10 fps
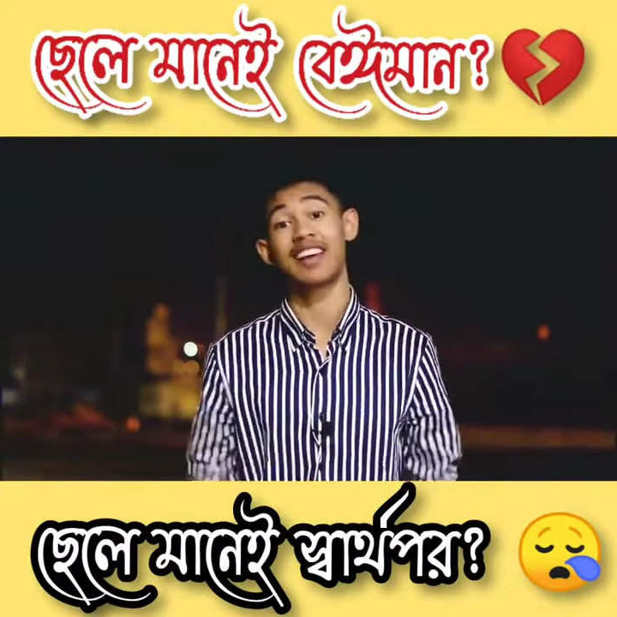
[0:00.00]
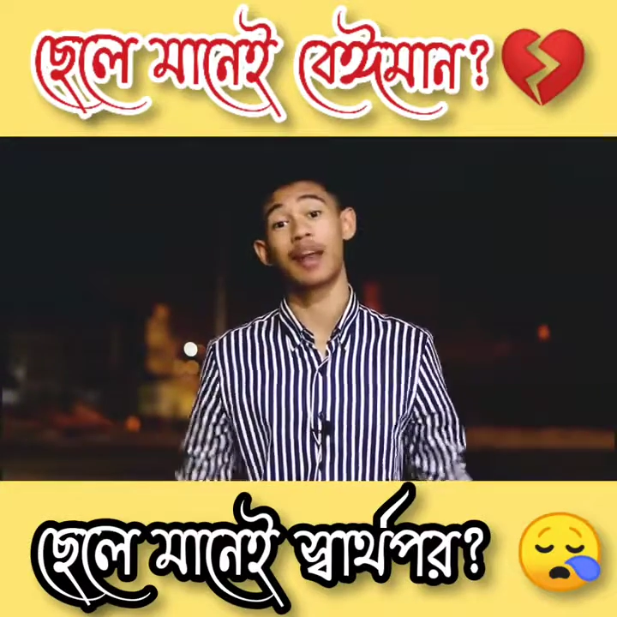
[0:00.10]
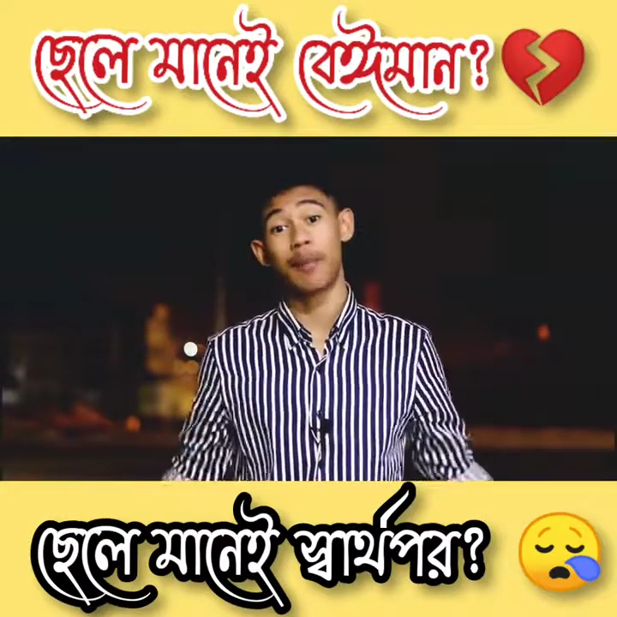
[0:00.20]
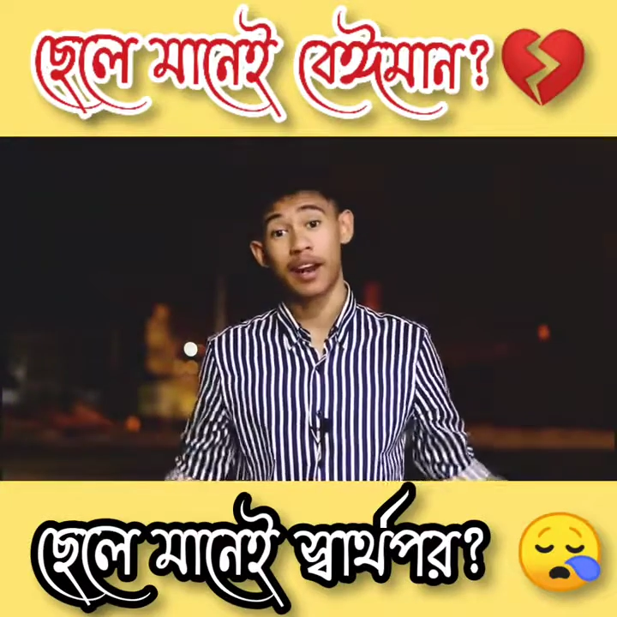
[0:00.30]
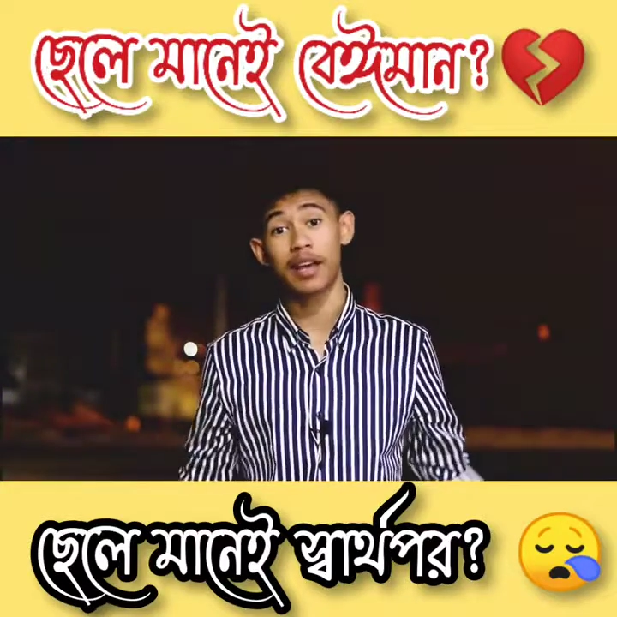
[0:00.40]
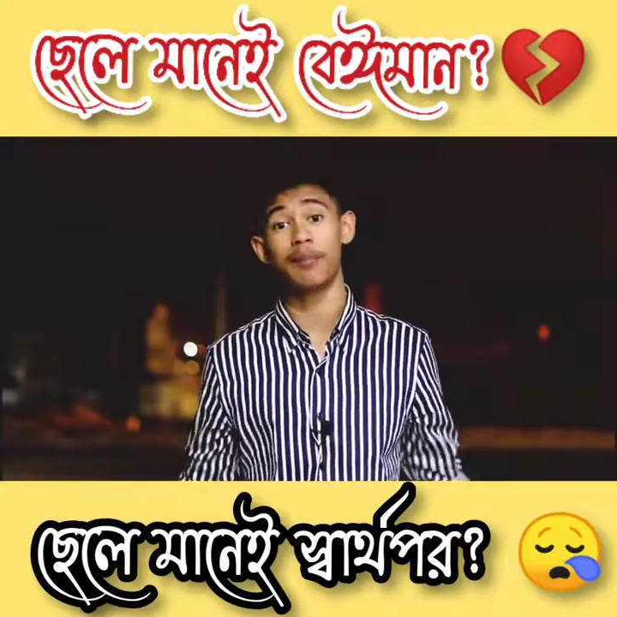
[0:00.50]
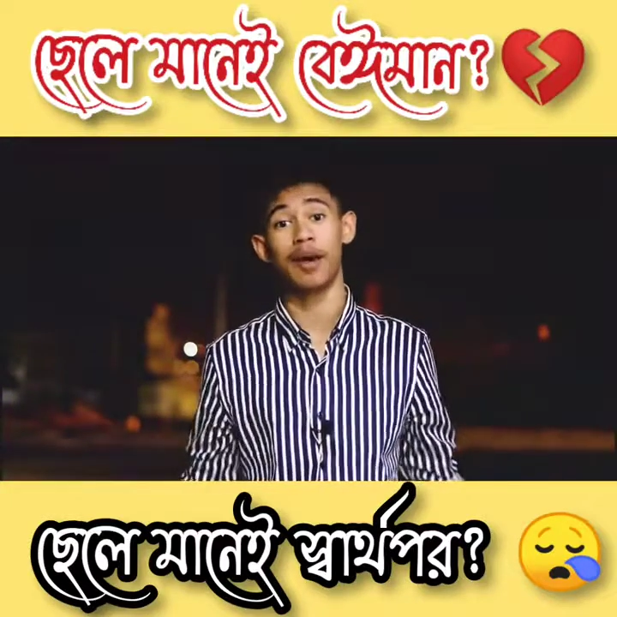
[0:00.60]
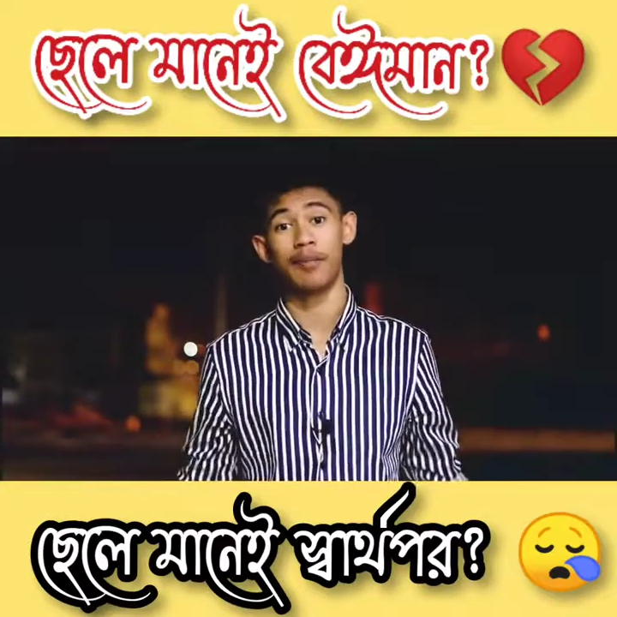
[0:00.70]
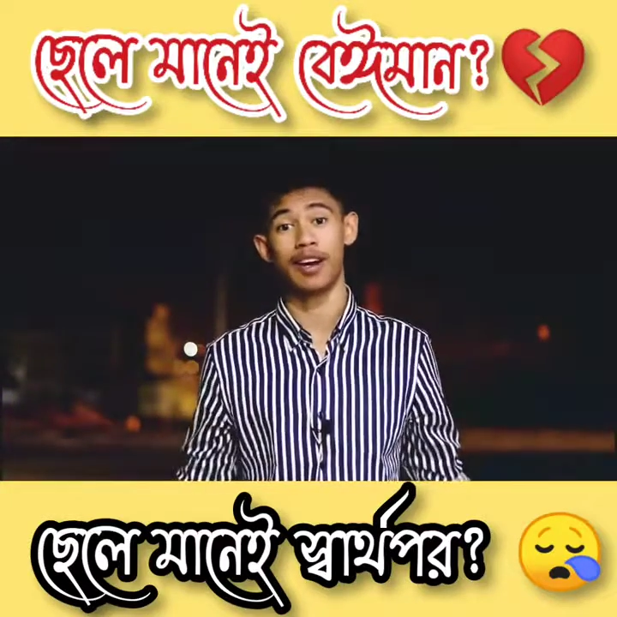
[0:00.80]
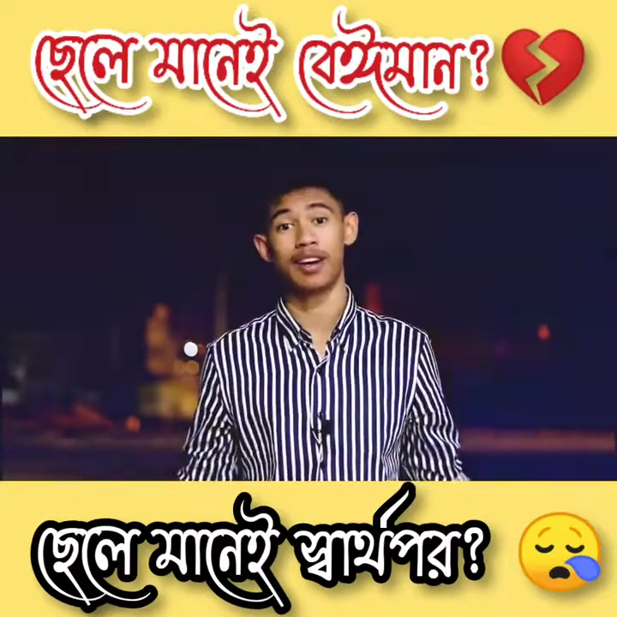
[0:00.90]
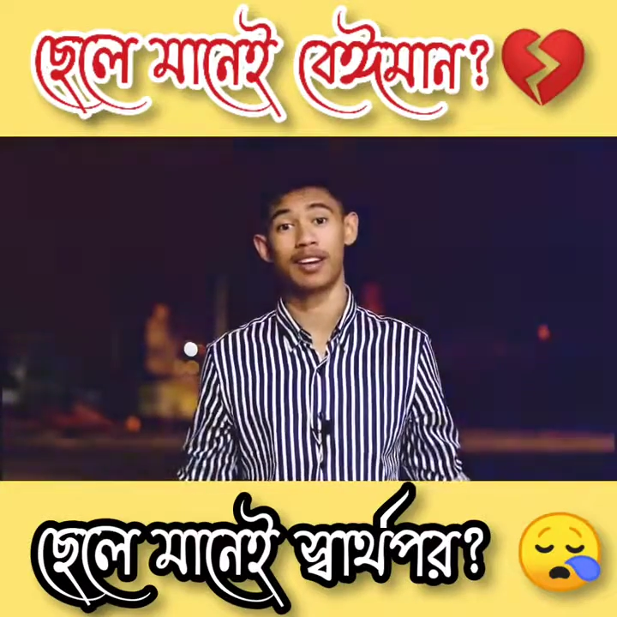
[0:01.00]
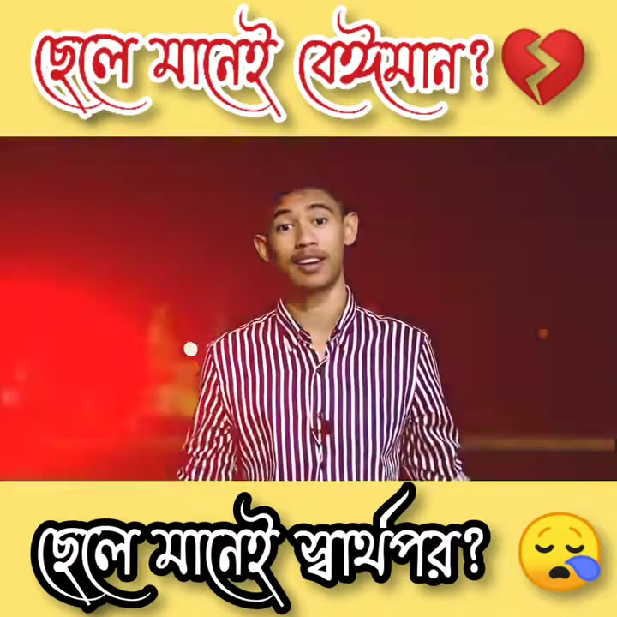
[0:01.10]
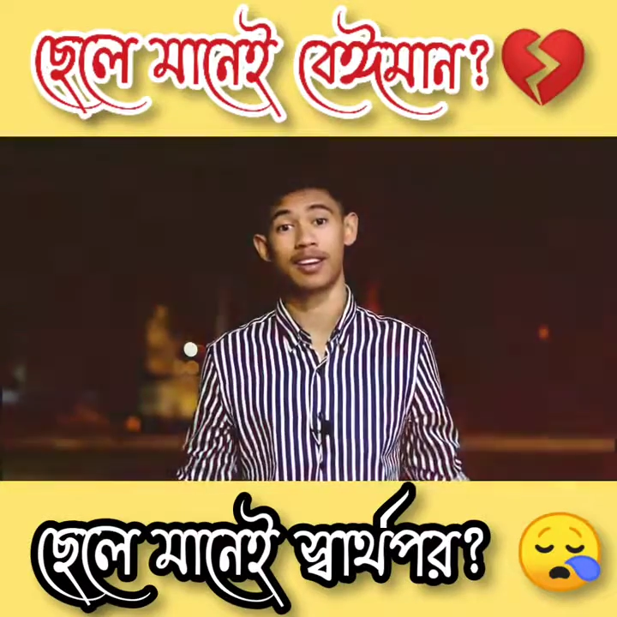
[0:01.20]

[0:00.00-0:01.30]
ছেলে মানেই বেইমান